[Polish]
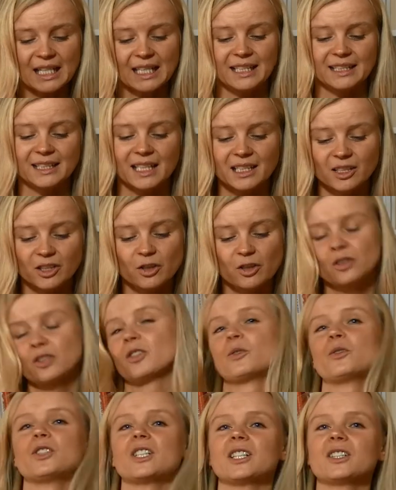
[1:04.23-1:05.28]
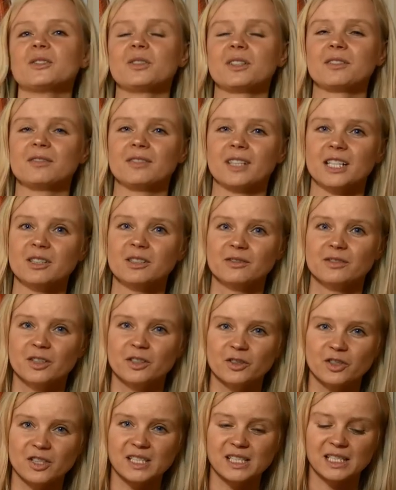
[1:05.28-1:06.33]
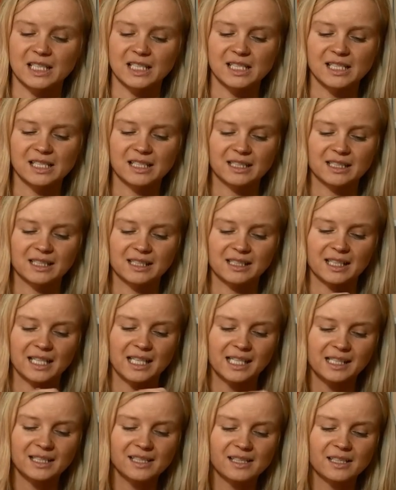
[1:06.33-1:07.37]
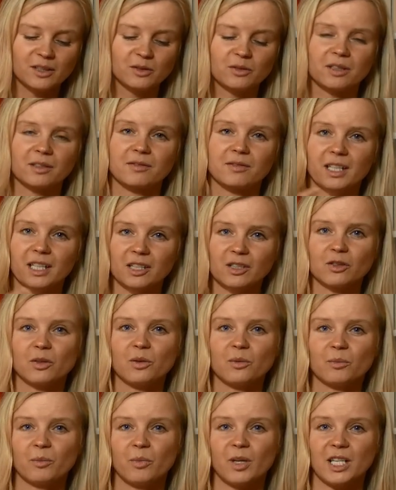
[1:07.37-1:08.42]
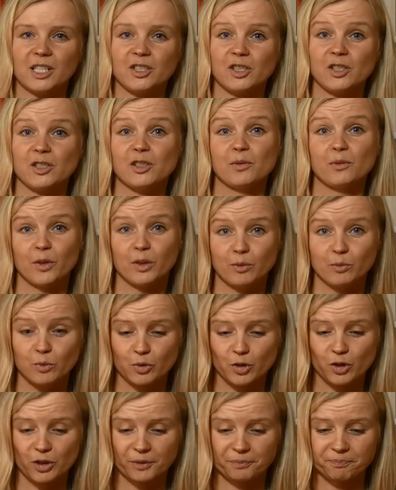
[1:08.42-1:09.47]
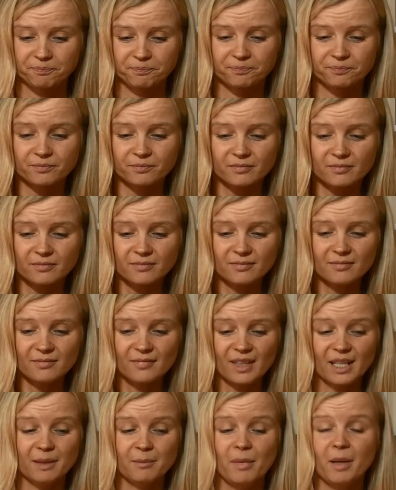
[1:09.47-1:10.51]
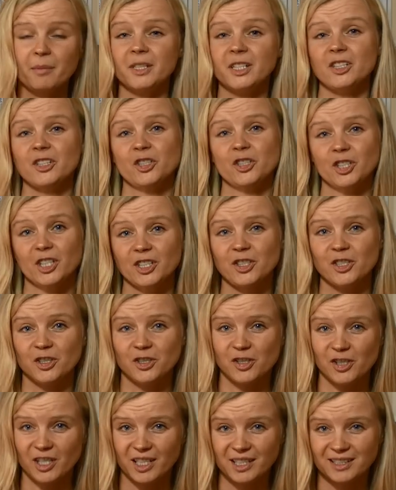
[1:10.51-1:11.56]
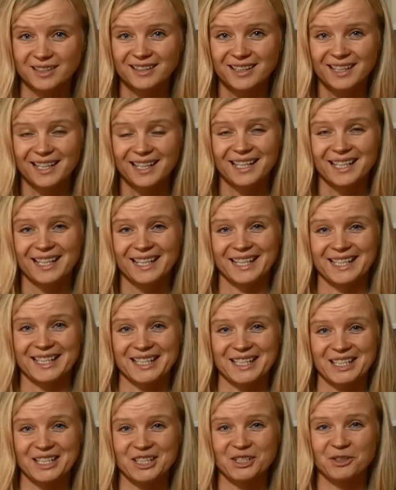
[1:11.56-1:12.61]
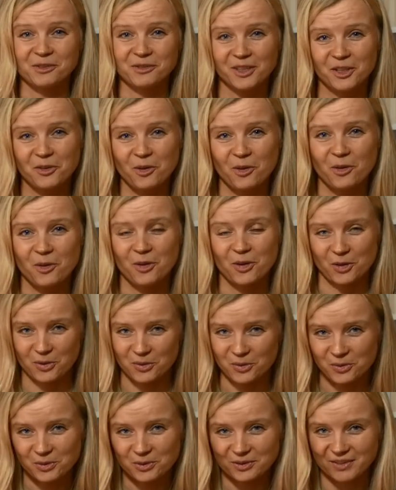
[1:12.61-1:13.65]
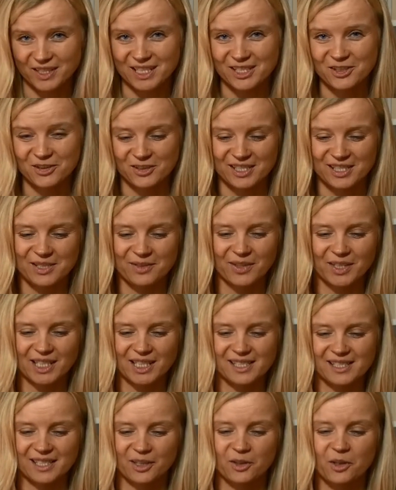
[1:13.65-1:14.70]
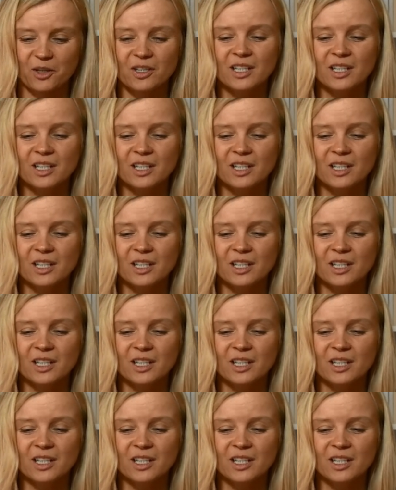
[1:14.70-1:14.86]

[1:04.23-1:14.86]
i takich książek, które warto wykorzystać e, na lekcji, które warto polecić swoim uczniom. Mamy trzeci dzień E, nowego roku 2019